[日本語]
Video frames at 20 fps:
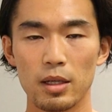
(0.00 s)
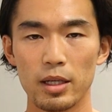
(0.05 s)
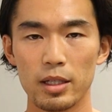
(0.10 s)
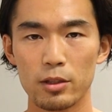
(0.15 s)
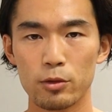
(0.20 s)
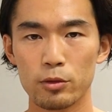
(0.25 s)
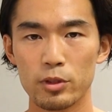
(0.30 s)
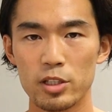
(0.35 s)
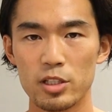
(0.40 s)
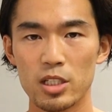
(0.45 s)
は
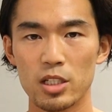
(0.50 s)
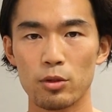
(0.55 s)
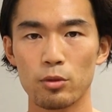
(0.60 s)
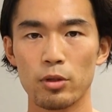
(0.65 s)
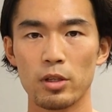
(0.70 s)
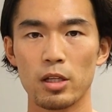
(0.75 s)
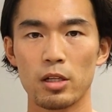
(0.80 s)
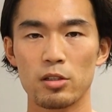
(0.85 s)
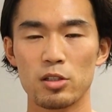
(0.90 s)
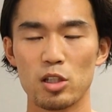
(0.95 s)
い、こんにちは。
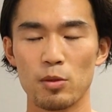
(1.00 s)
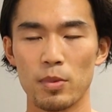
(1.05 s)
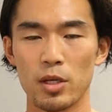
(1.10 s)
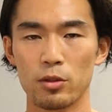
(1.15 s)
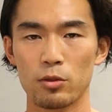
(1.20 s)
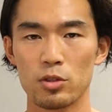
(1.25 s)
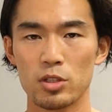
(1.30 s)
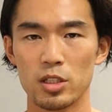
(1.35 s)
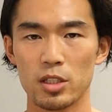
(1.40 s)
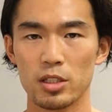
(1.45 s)
トレーナーの染
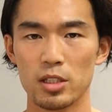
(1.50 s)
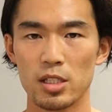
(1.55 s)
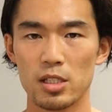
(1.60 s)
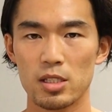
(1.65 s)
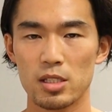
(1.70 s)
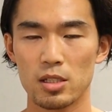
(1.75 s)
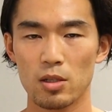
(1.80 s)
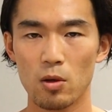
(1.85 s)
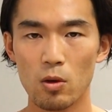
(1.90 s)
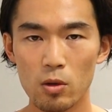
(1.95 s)
谷俊樹で
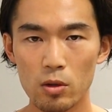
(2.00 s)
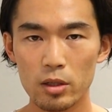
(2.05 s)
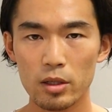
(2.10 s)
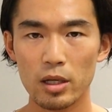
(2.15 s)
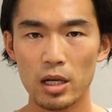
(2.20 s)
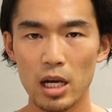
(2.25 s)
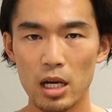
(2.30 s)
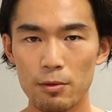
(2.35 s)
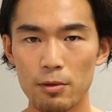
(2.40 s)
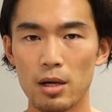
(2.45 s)
す。
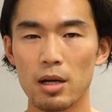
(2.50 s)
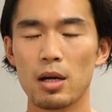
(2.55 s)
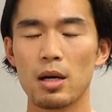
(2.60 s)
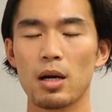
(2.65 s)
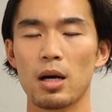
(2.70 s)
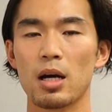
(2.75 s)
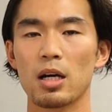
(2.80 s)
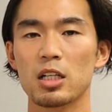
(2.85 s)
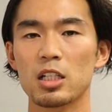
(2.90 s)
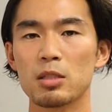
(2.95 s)
今回
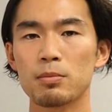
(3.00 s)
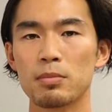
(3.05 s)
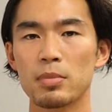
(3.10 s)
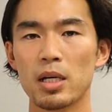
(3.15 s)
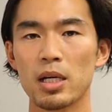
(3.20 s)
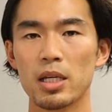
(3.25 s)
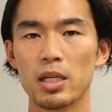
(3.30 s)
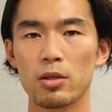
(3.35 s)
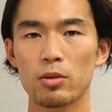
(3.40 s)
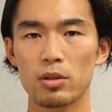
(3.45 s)
は白
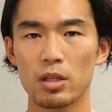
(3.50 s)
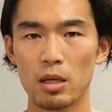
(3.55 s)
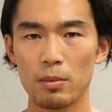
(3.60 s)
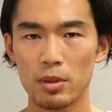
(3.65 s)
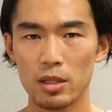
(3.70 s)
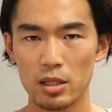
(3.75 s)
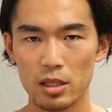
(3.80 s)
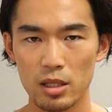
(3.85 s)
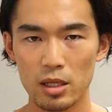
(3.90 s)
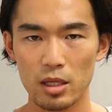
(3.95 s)
米を食
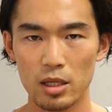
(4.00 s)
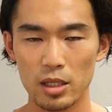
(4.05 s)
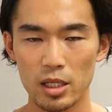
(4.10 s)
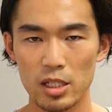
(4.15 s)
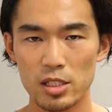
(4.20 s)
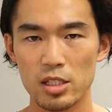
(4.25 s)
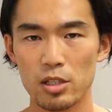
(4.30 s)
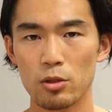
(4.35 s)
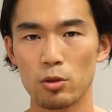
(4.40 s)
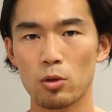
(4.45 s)
べて
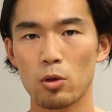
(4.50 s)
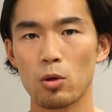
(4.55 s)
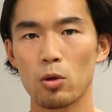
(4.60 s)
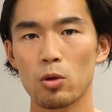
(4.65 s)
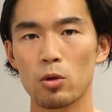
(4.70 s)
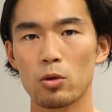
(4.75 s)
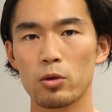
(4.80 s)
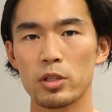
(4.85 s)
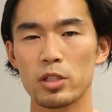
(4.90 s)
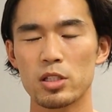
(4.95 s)
痩せる
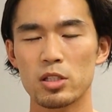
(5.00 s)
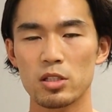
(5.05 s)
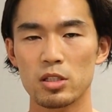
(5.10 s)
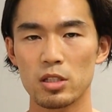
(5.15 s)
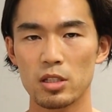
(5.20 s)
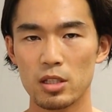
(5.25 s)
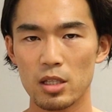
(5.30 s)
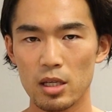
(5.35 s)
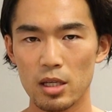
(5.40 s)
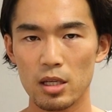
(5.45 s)
方法につ
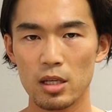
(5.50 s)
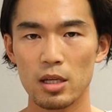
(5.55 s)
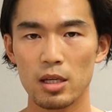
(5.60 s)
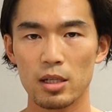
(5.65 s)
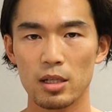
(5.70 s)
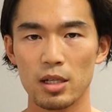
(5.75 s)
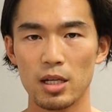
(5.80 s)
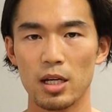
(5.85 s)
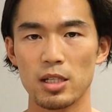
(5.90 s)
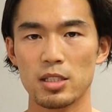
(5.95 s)
い
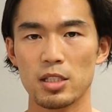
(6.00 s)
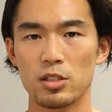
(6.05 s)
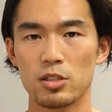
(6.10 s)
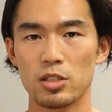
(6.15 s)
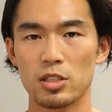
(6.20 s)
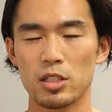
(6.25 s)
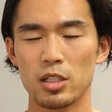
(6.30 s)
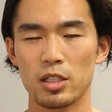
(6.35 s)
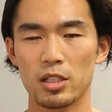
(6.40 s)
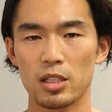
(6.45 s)
て解
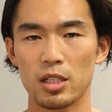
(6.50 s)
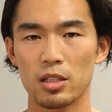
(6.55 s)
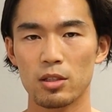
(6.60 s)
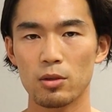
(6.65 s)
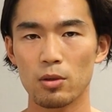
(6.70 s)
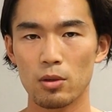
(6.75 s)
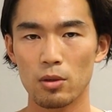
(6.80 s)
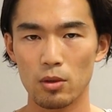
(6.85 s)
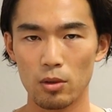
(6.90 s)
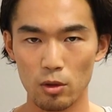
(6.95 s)
説していきたい
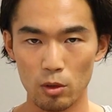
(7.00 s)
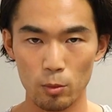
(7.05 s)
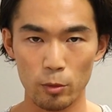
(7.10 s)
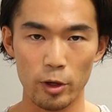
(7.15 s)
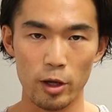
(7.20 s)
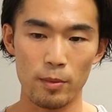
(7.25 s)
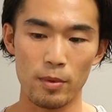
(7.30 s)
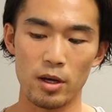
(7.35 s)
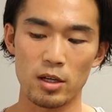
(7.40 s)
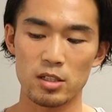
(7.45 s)
と
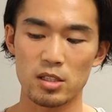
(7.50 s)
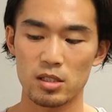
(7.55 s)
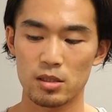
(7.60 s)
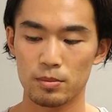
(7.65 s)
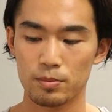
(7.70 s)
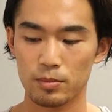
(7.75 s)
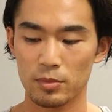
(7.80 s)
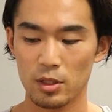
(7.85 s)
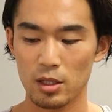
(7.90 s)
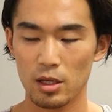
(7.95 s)
思いま
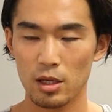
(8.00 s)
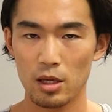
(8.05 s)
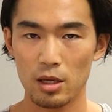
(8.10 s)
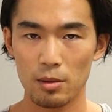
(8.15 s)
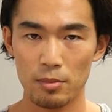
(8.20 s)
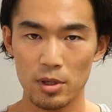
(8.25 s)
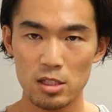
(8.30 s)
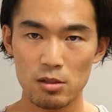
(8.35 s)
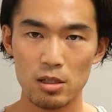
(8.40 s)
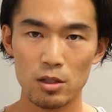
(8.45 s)
す。
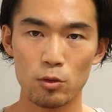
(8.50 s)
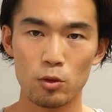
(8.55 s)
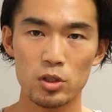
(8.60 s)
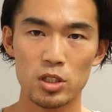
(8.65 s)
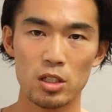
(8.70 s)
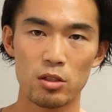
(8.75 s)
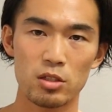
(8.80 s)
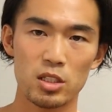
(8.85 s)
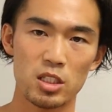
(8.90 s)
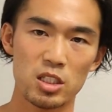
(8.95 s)
まずはこ
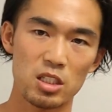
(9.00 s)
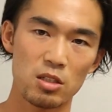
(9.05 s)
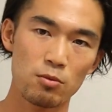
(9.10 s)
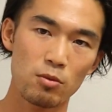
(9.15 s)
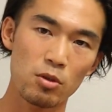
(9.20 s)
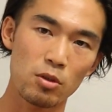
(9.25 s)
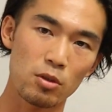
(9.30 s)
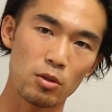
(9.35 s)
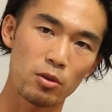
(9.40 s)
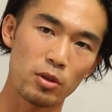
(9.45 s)
ちらの写
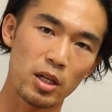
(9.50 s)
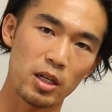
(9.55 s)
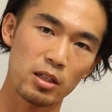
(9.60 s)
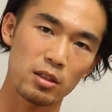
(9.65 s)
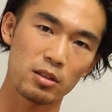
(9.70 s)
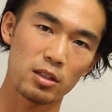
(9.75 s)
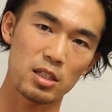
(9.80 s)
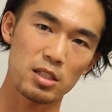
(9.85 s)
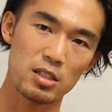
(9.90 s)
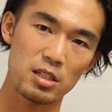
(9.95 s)
真をご
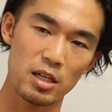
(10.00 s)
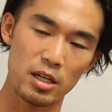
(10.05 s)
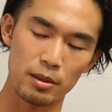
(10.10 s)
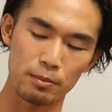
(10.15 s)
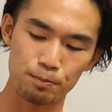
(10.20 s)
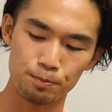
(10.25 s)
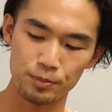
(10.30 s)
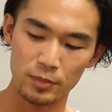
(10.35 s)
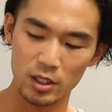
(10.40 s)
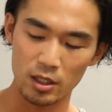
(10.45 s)
覧くださ
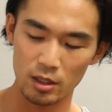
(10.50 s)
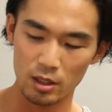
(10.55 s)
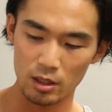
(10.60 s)
い。